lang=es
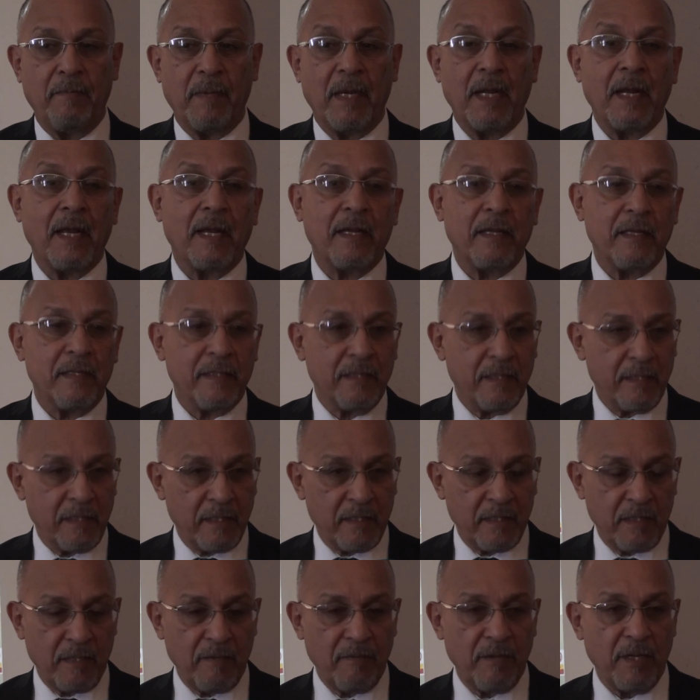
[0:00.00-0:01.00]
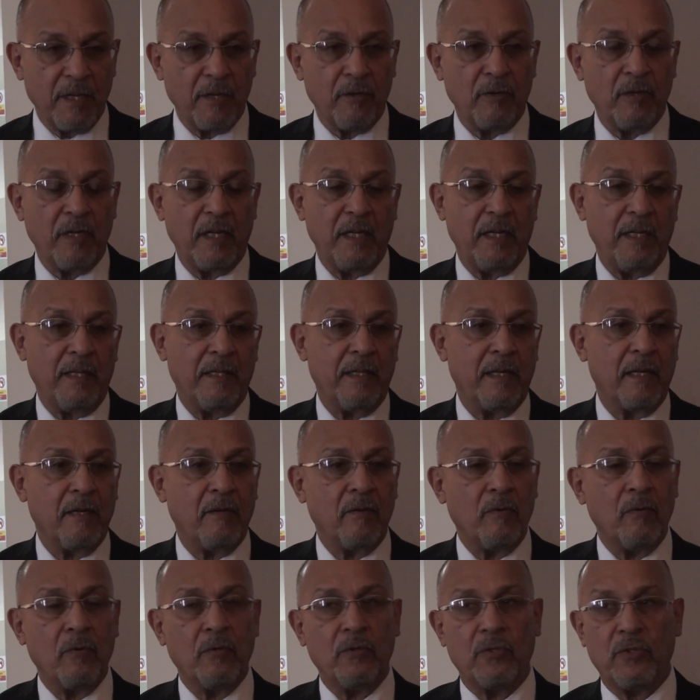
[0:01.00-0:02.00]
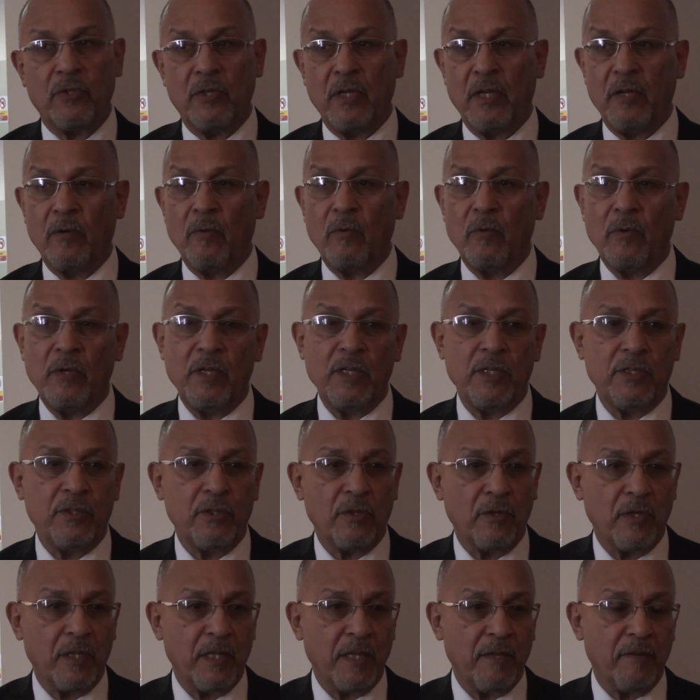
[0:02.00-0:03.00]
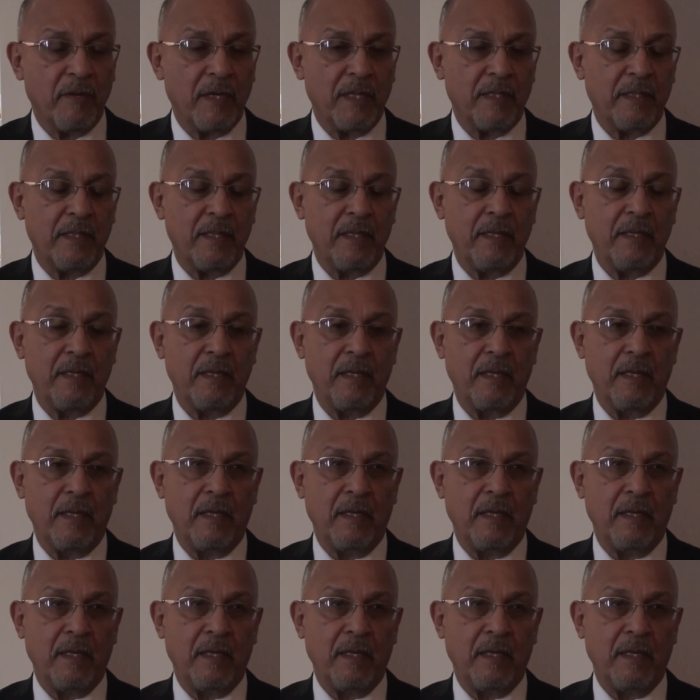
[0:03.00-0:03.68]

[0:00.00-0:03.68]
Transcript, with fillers: más las que se recibieron en el transcurso del juicio, del debate.